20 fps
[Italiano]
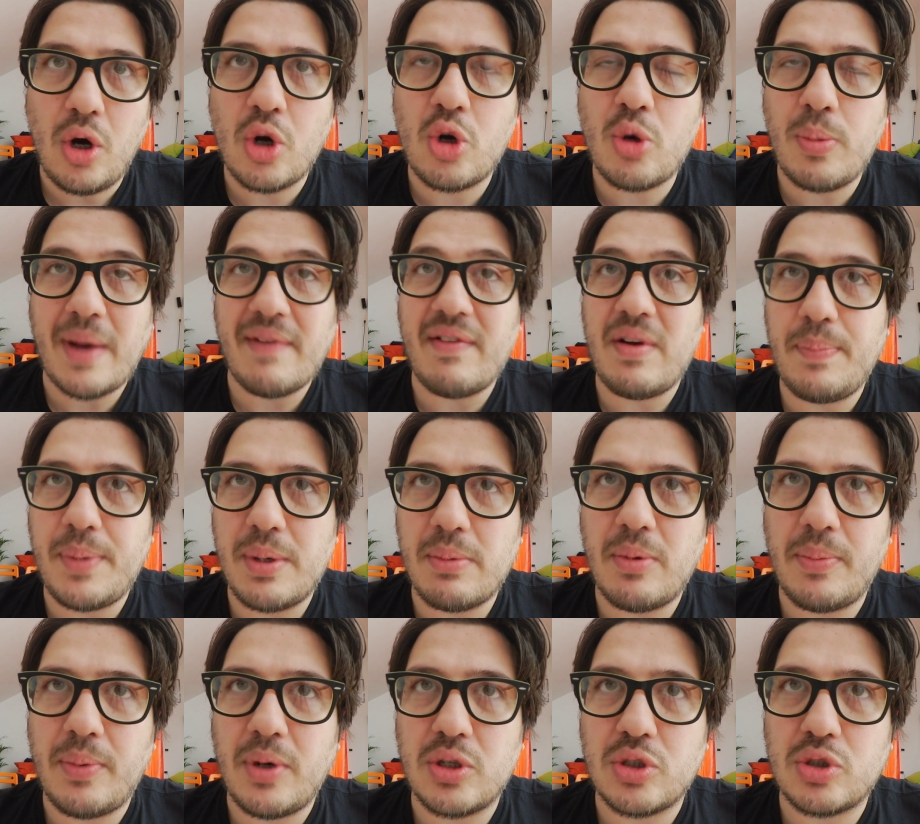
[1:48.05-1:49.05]
occupava il
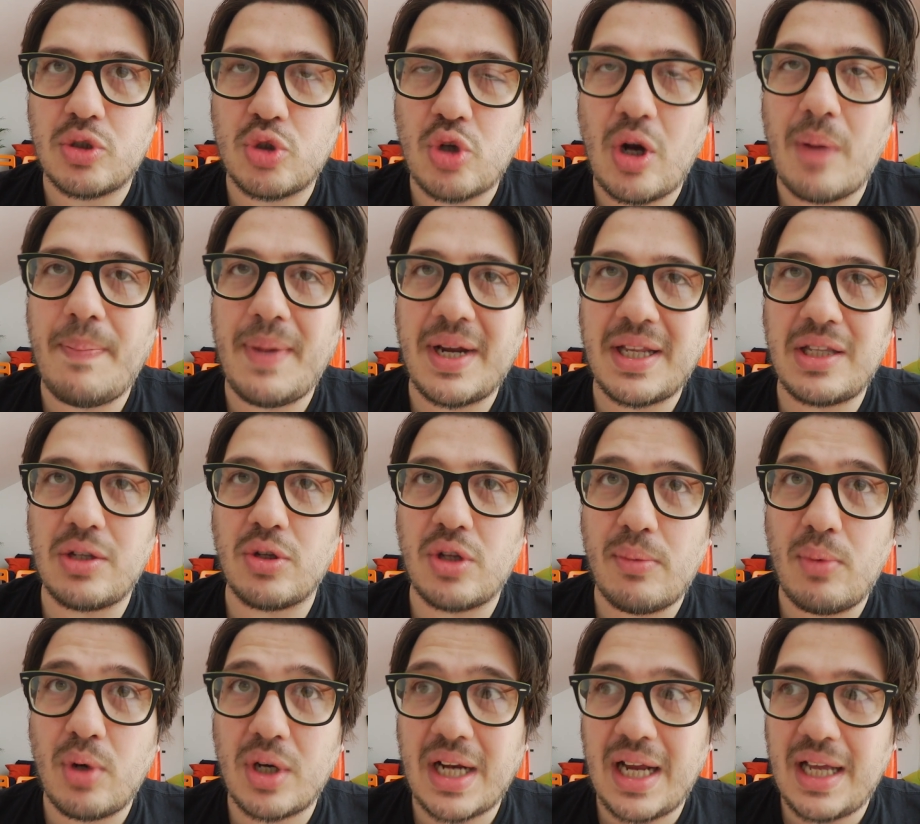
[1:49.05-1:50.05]
primo posto, cioè il Partito
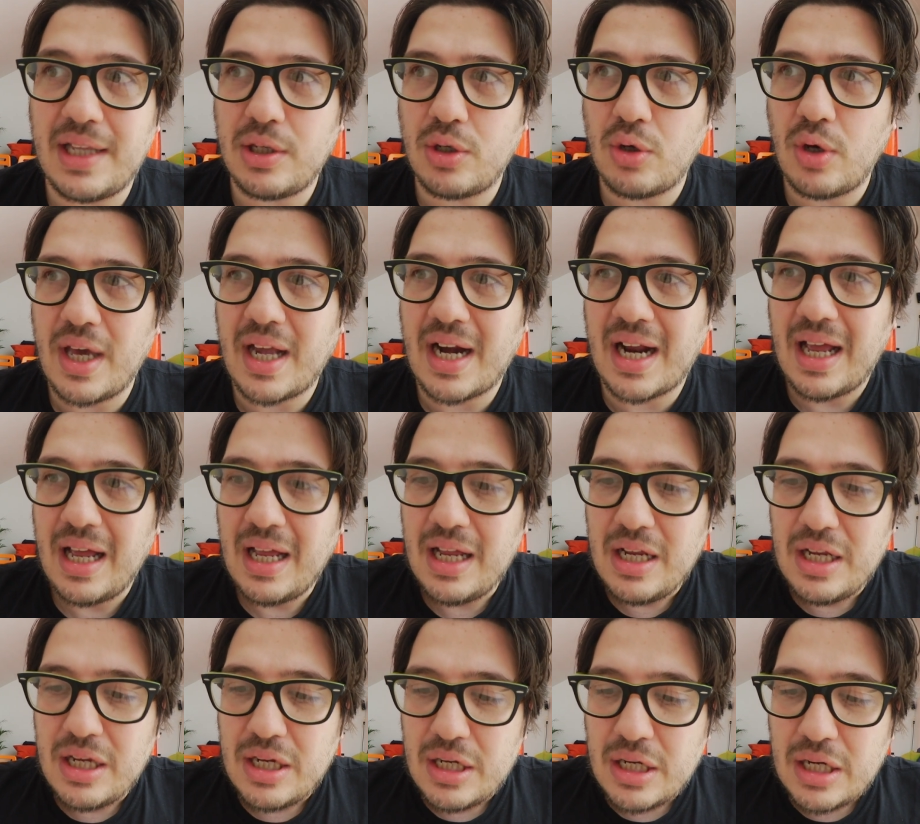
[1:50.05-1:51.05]
Democratico
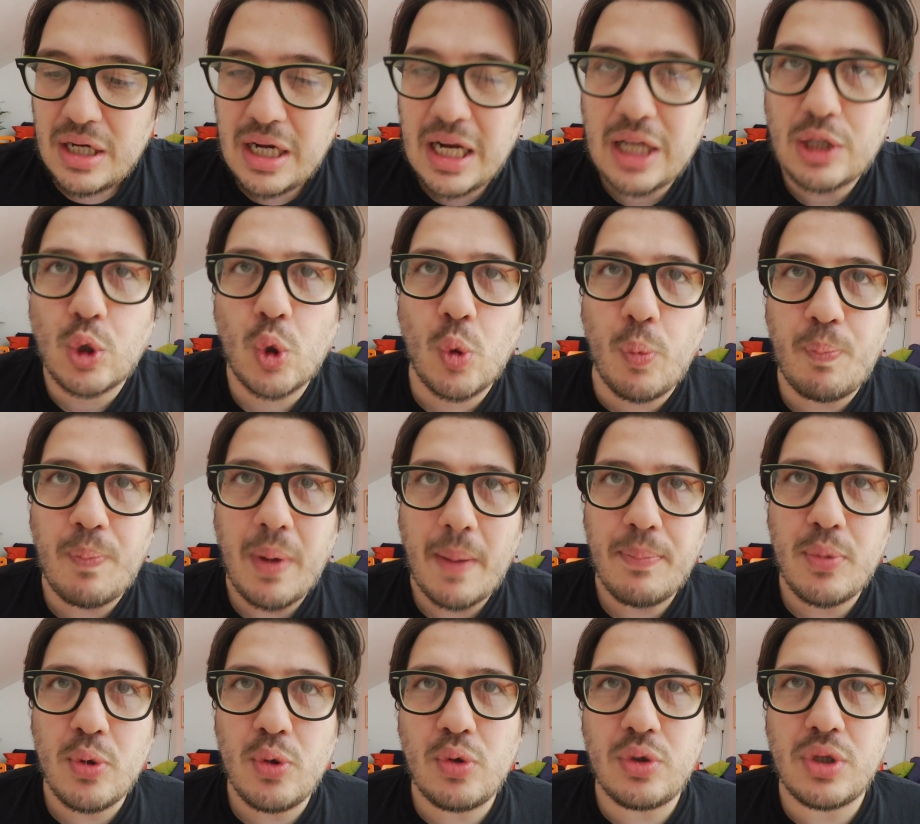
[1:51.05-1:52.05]
era la truppa
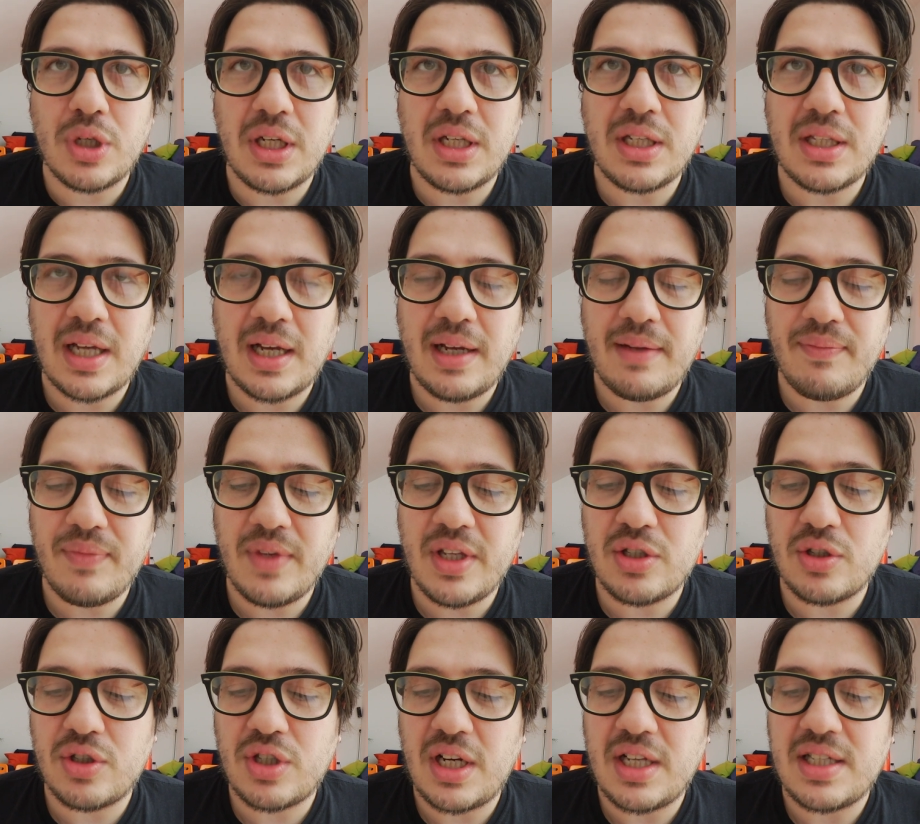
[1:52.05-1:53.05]
più nutrita dei
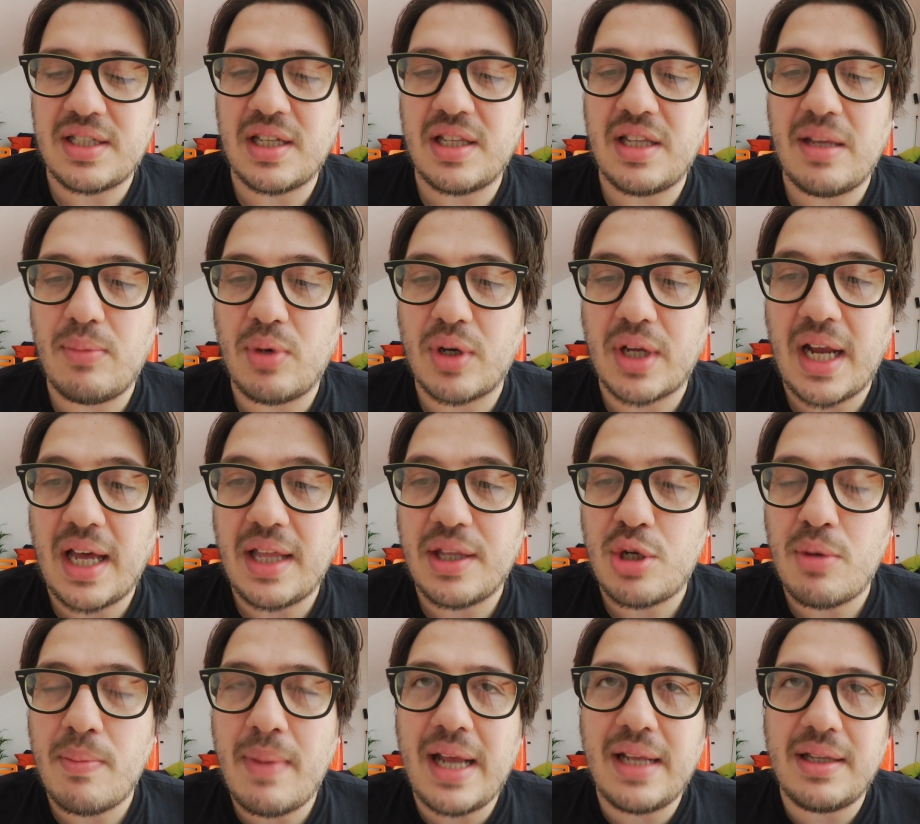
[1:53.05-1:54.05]
socialisti e
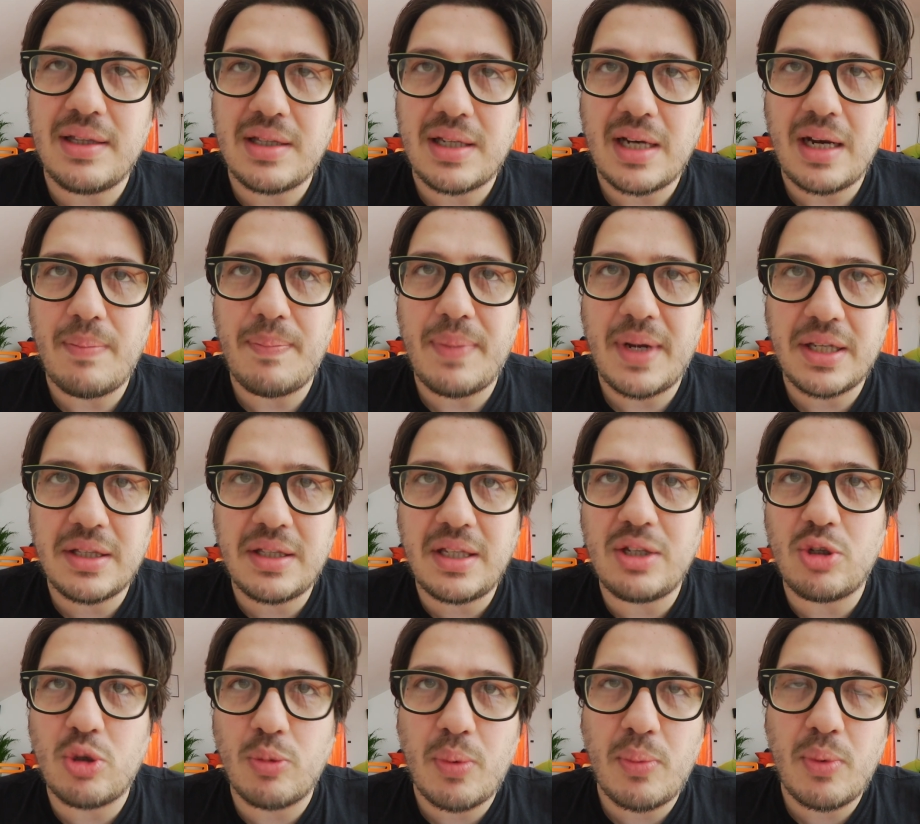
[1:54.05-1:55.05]
democratici, mentre il
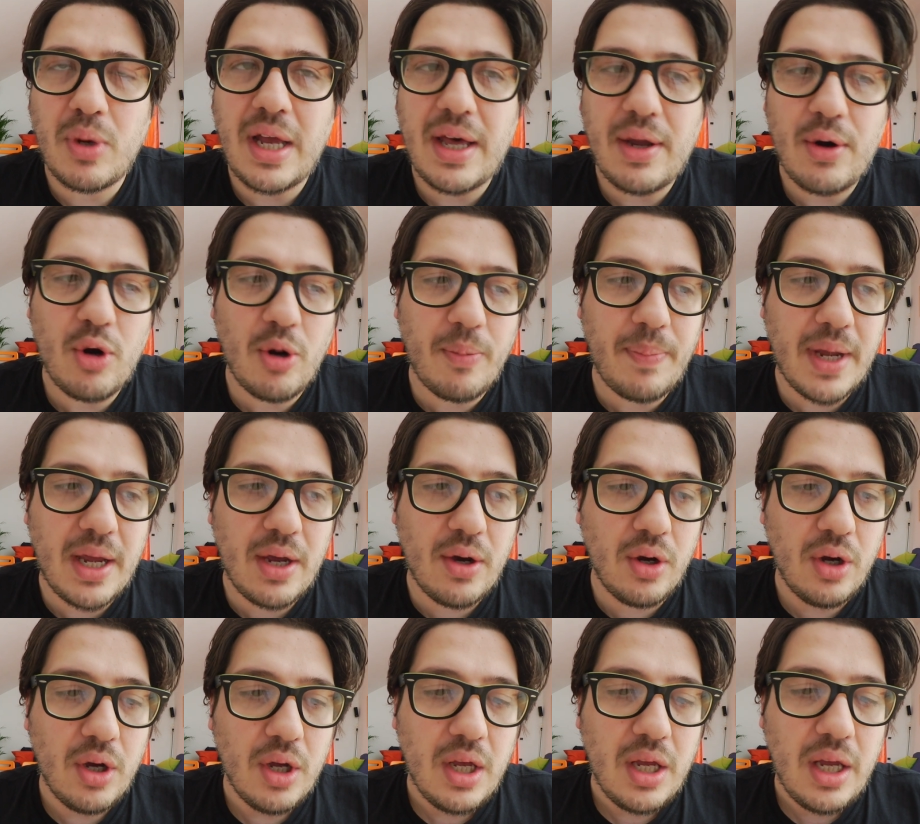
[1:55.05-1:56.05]
Partito Popolare
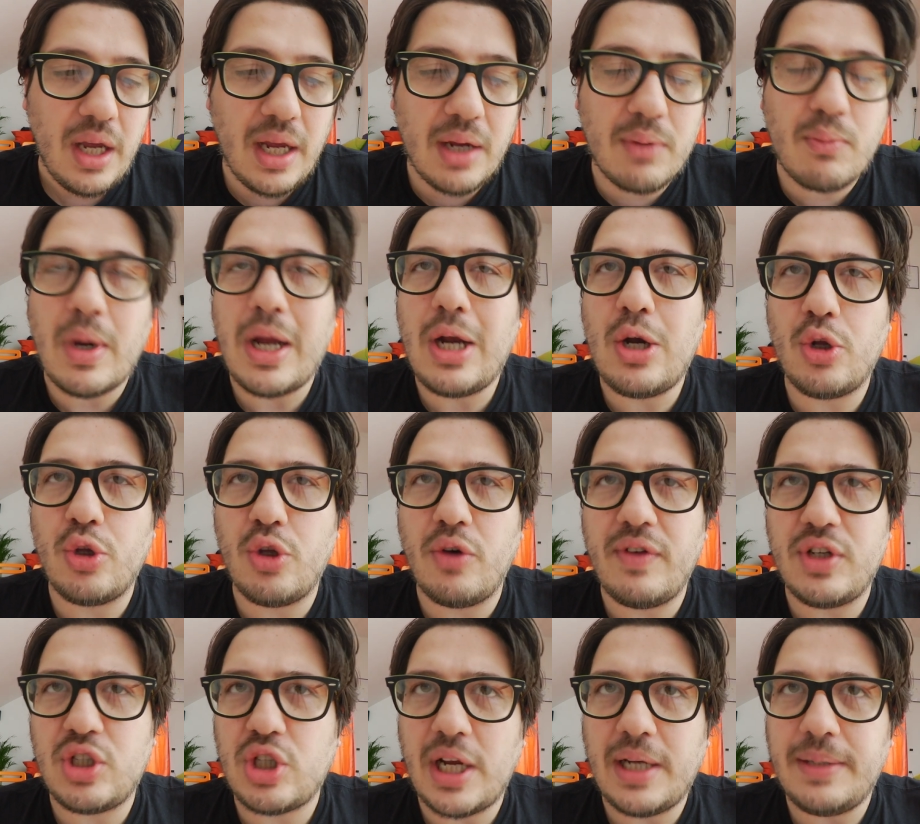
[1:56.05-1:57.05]
Europeo è quello
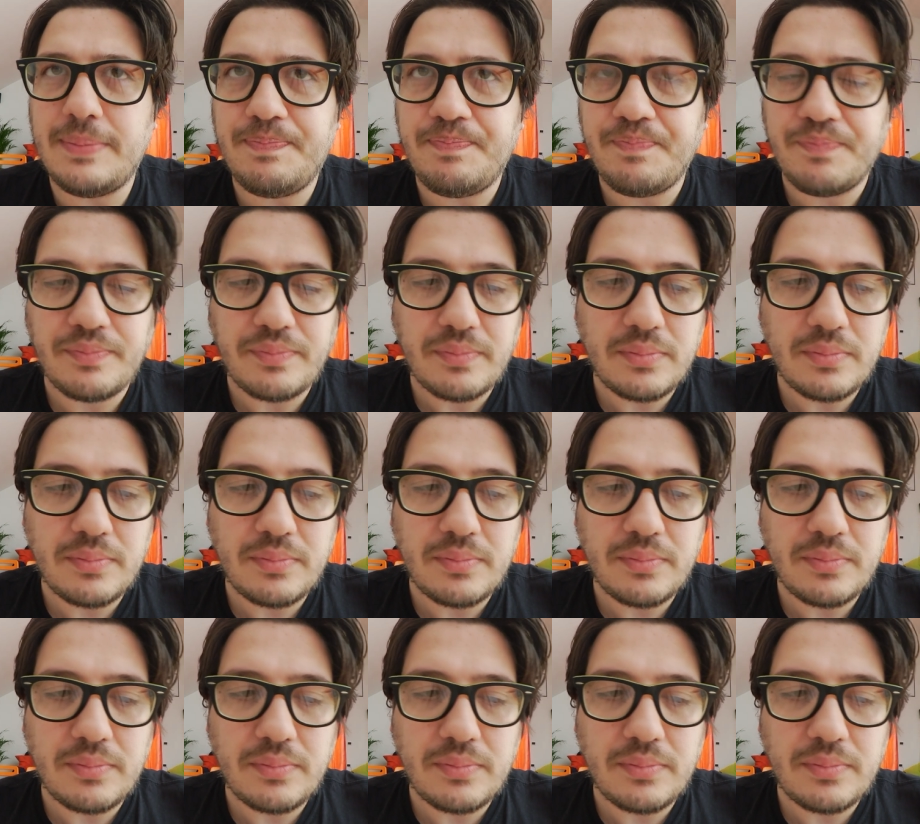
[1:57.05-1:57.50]
dove c'è